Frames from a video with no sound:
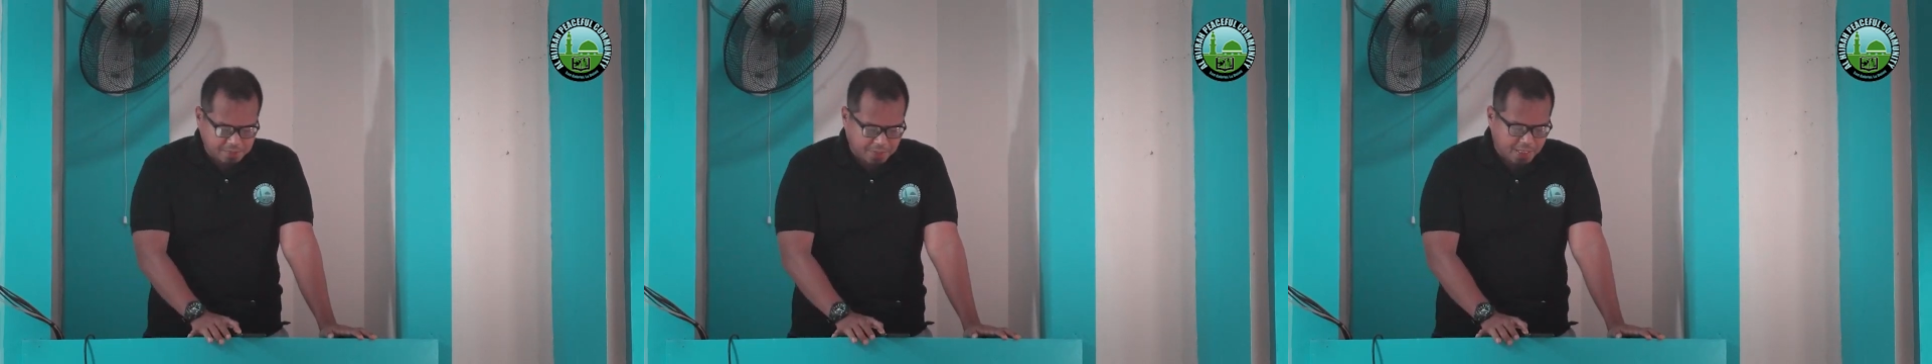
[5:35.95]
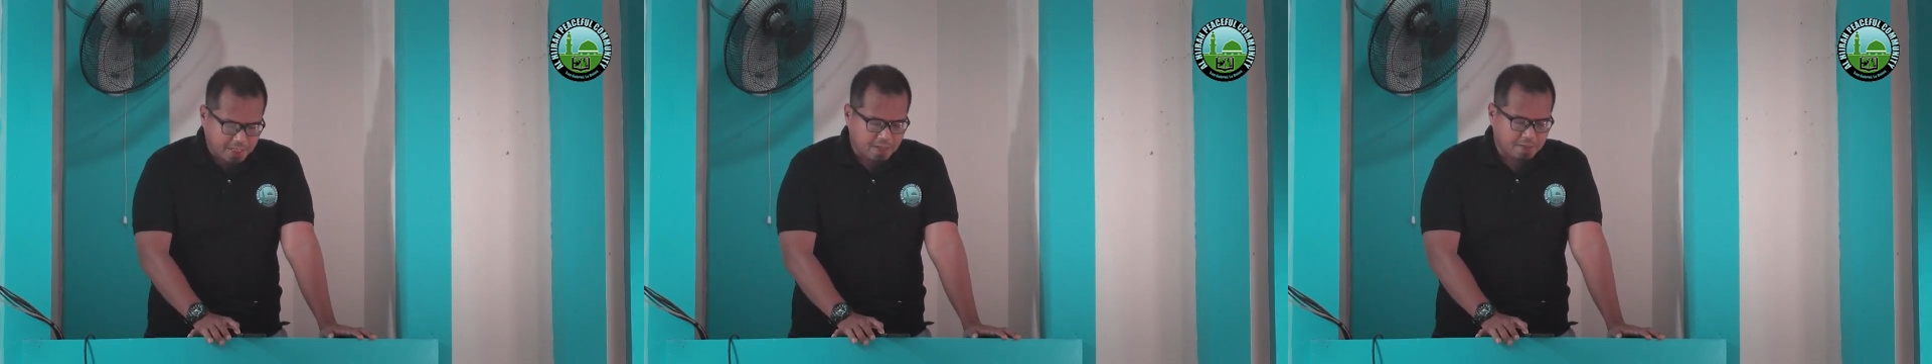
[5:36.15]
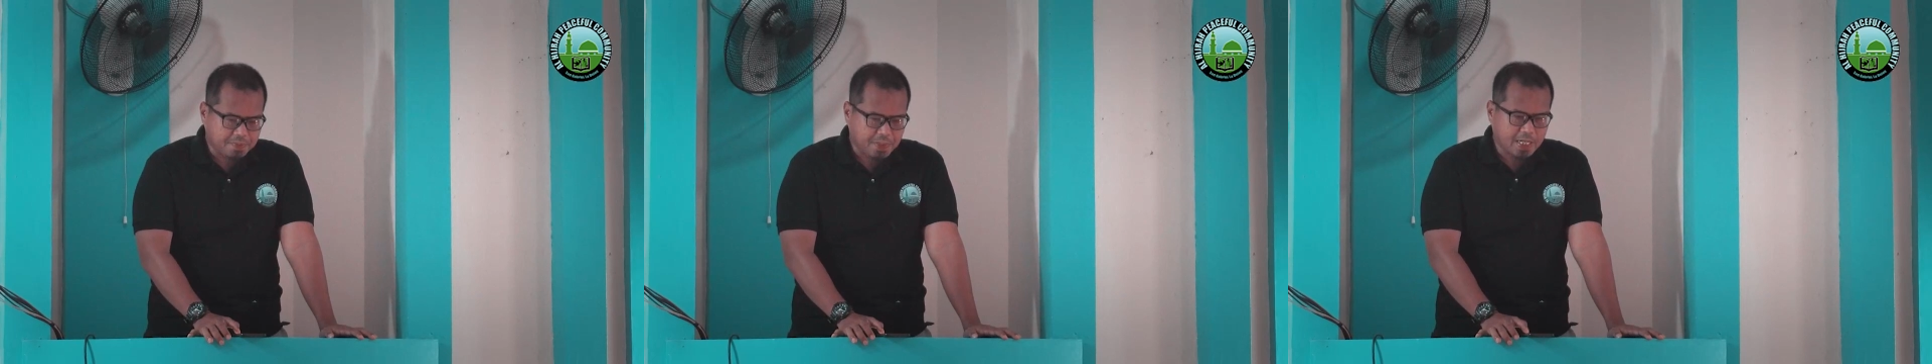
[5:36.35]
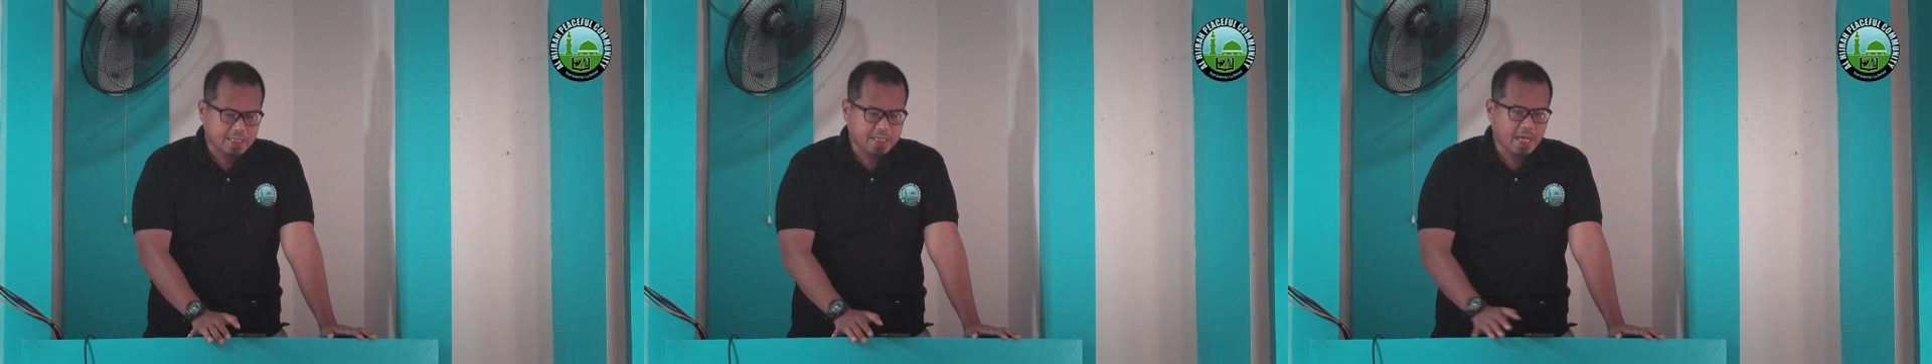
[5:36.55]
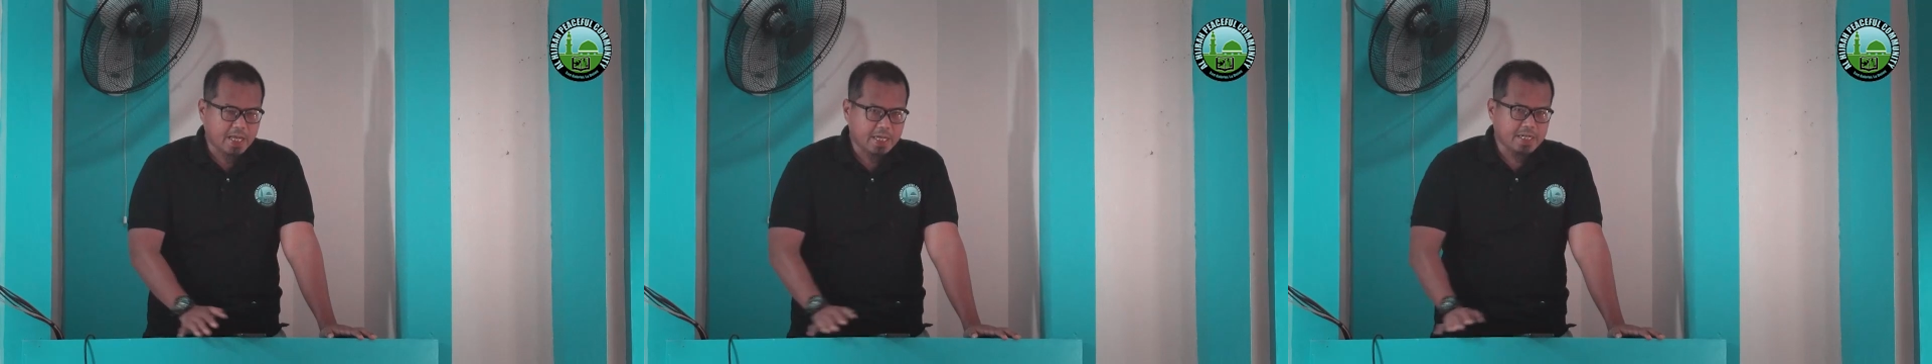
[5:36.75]

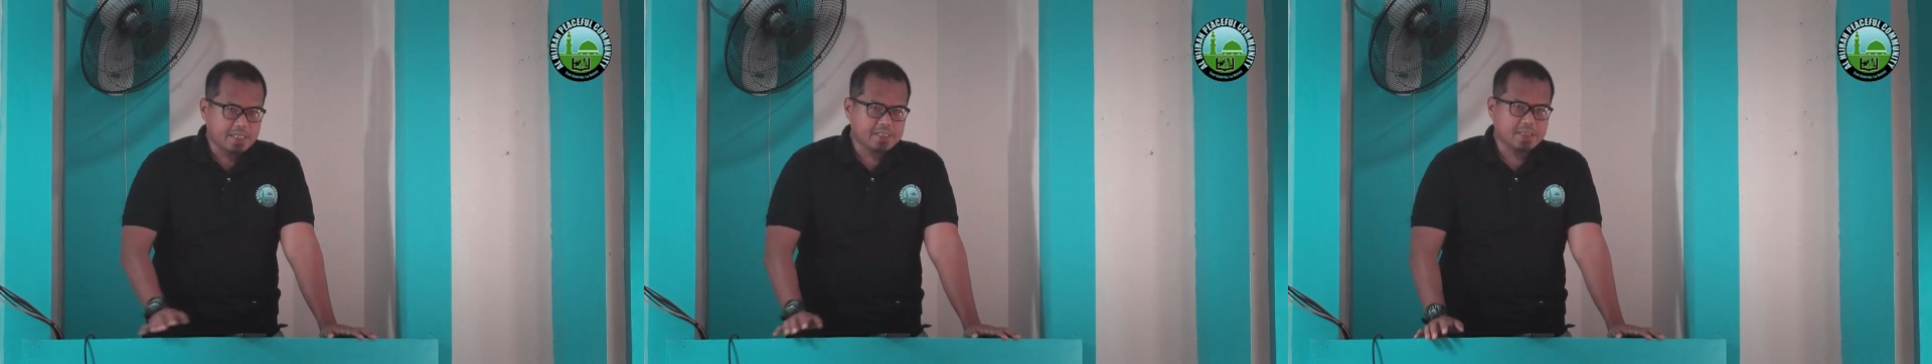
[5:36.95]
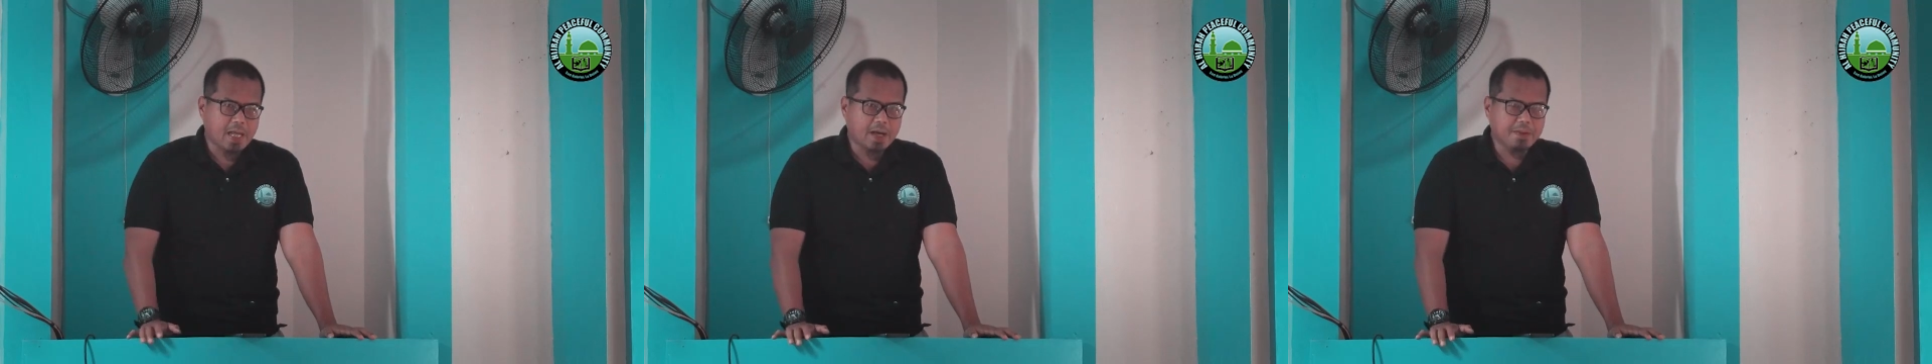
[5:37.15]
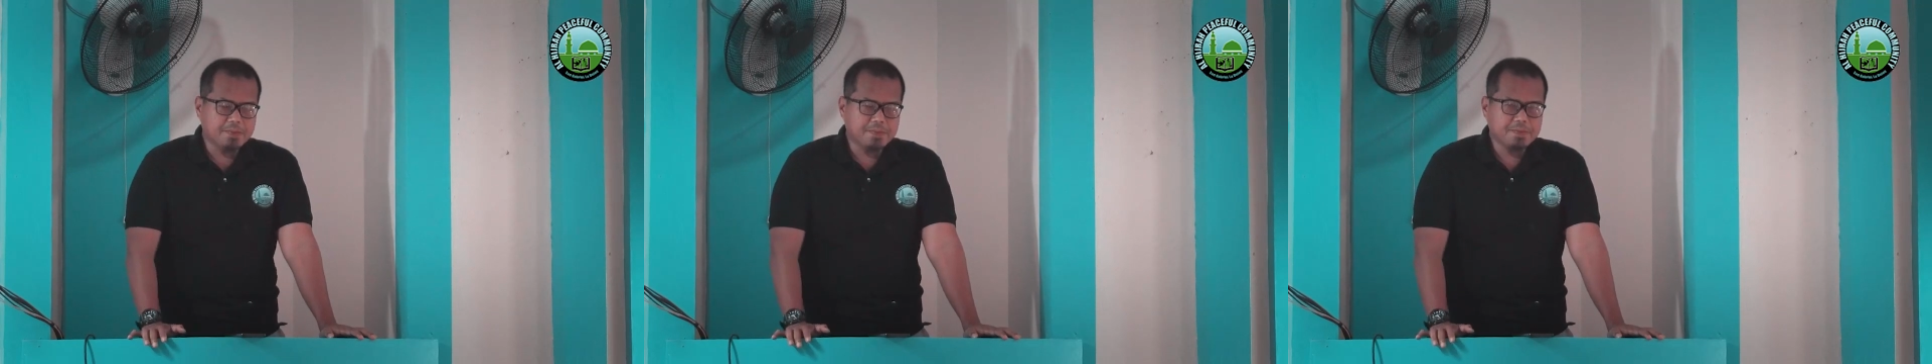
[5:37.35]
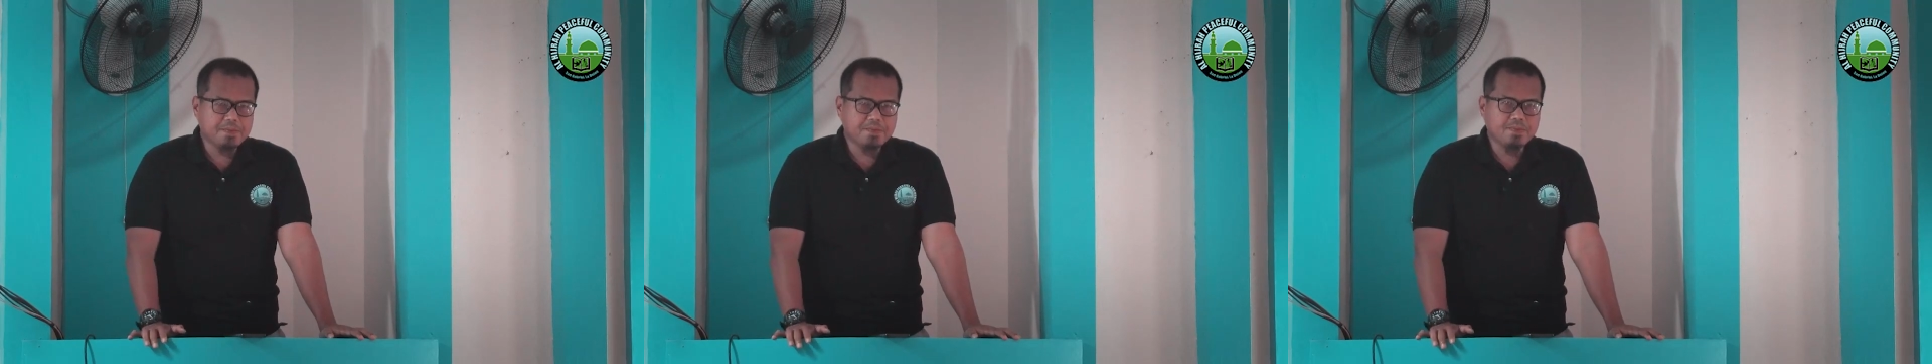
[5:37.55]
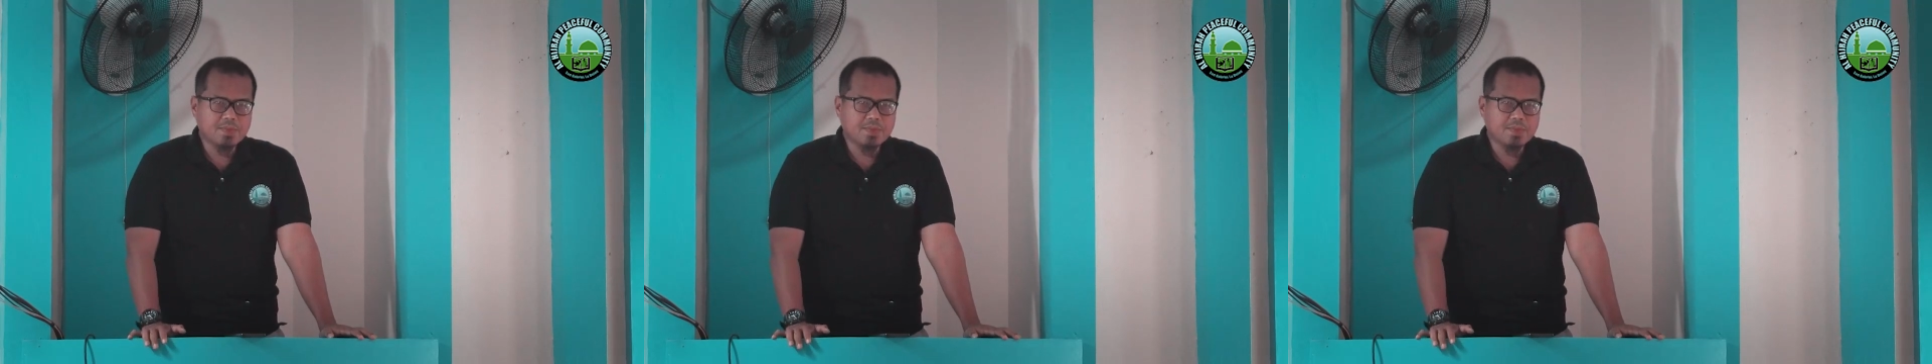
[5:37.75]
pananampalatayang Islam,